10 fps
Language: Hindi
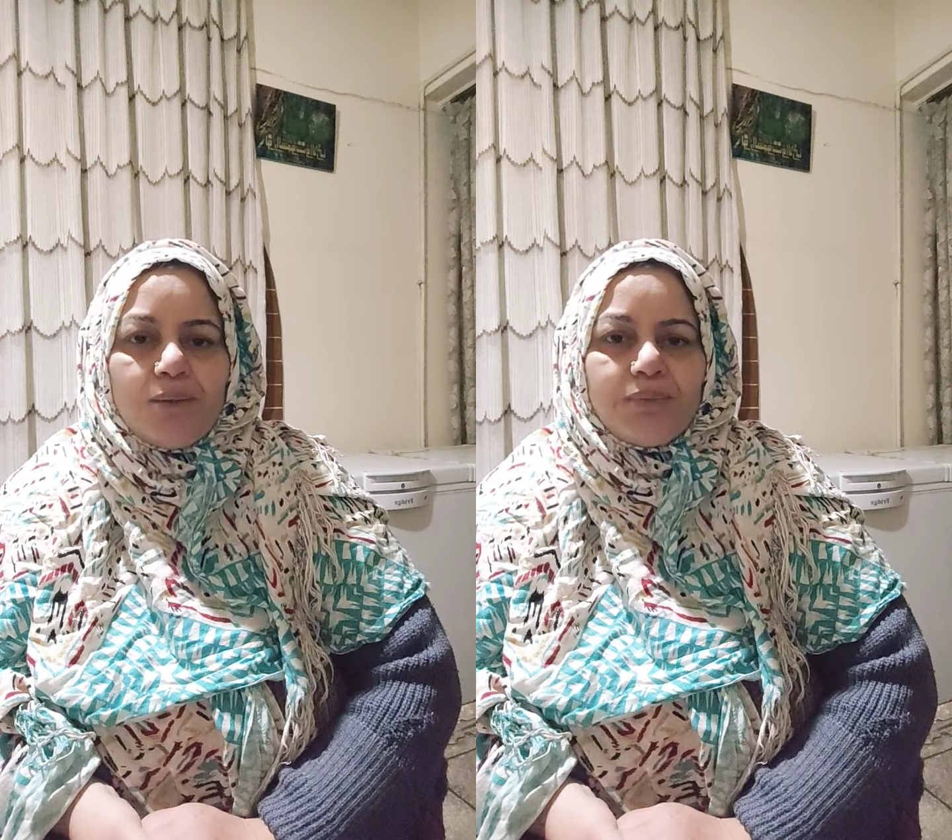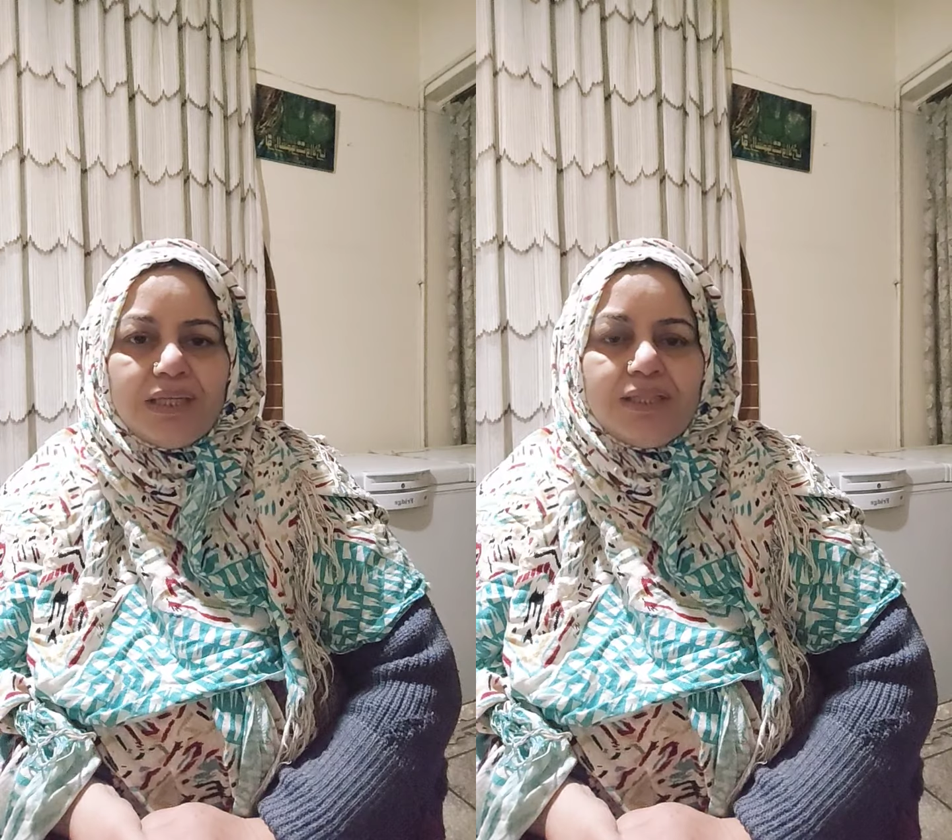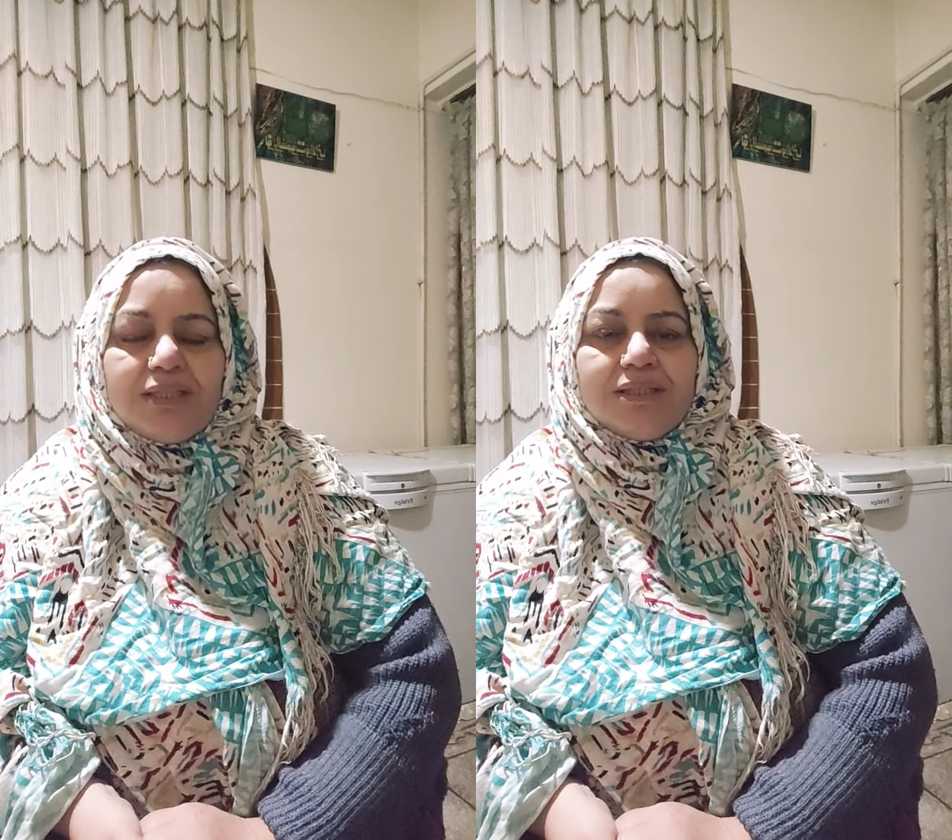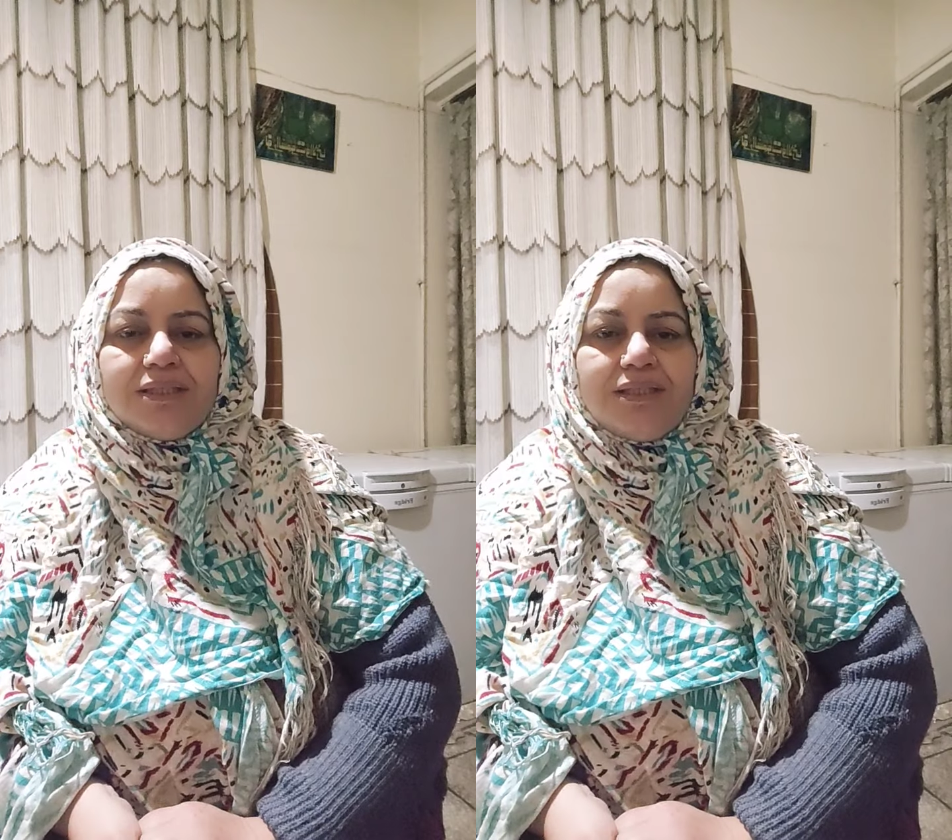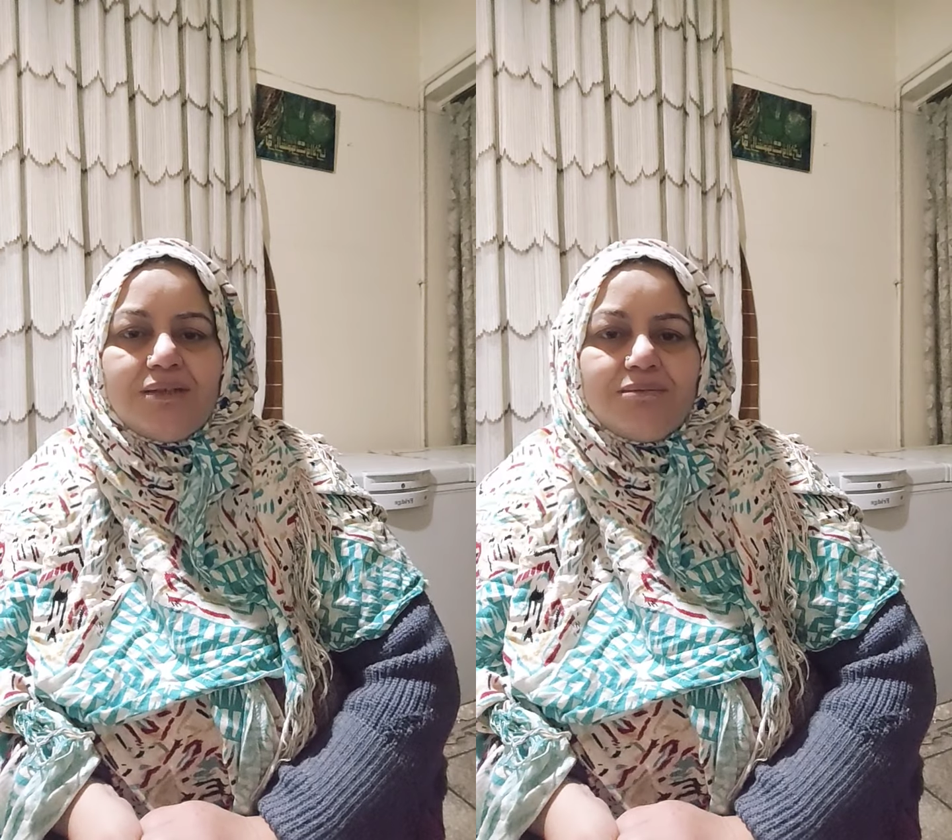काम नहीं
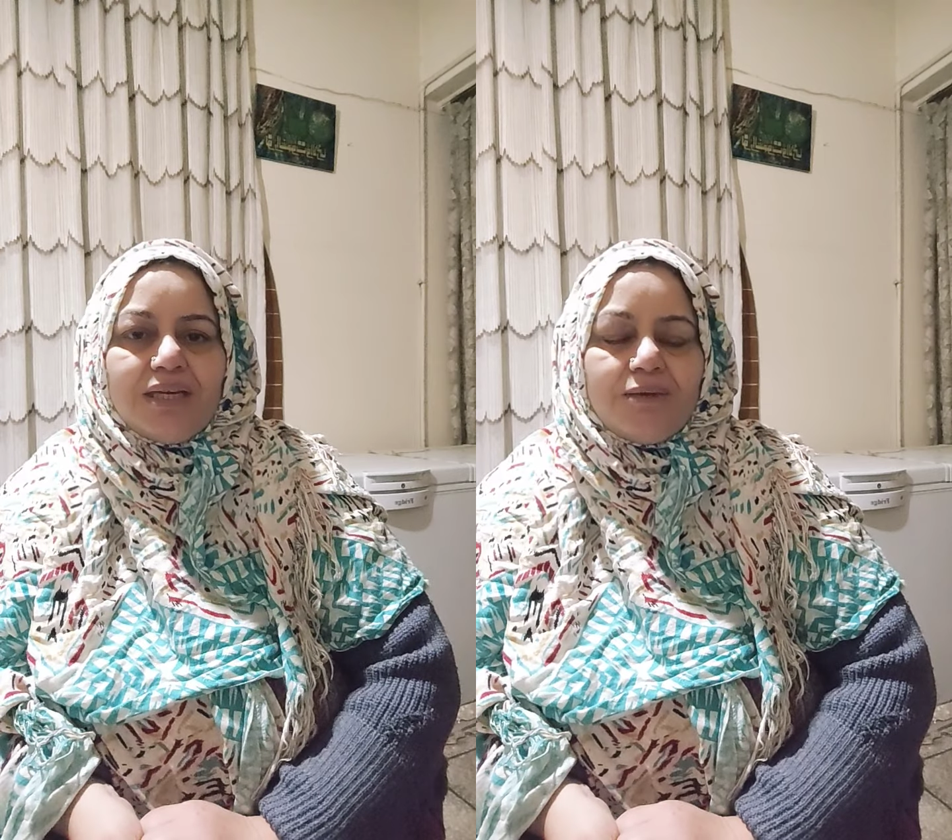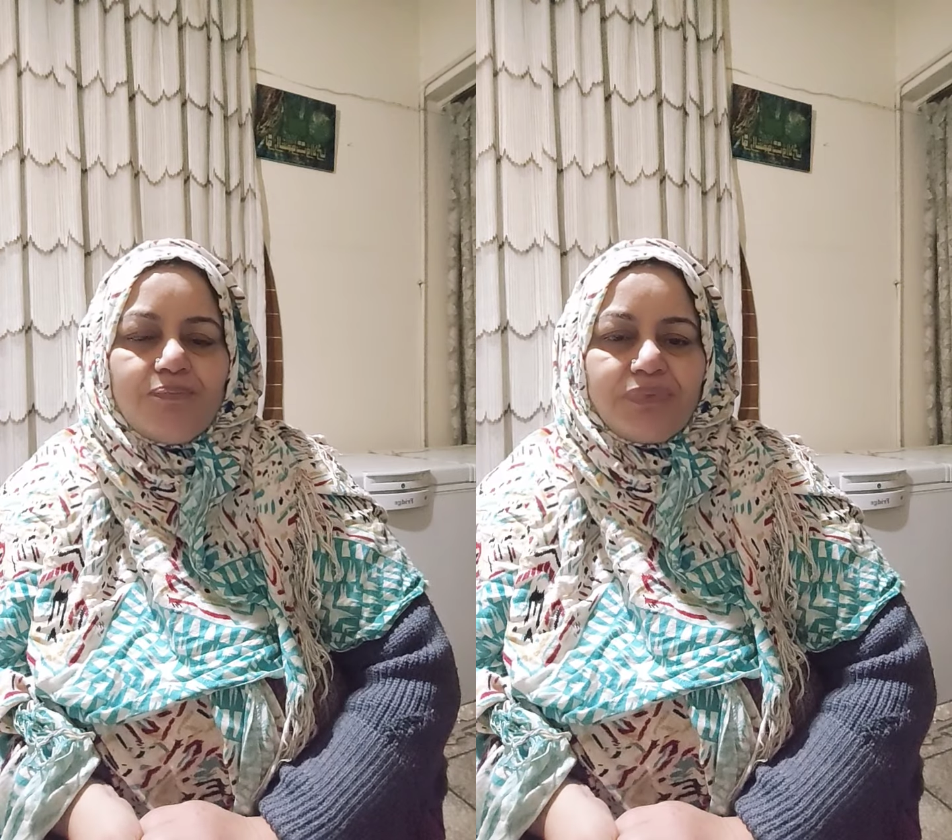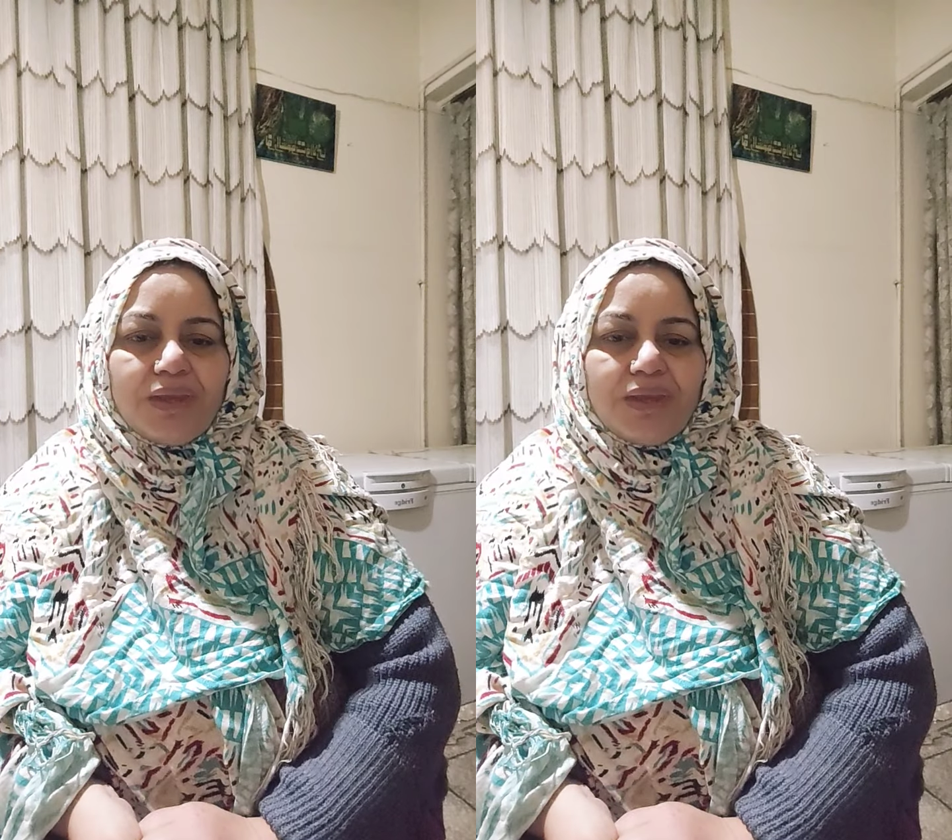करती थी मैं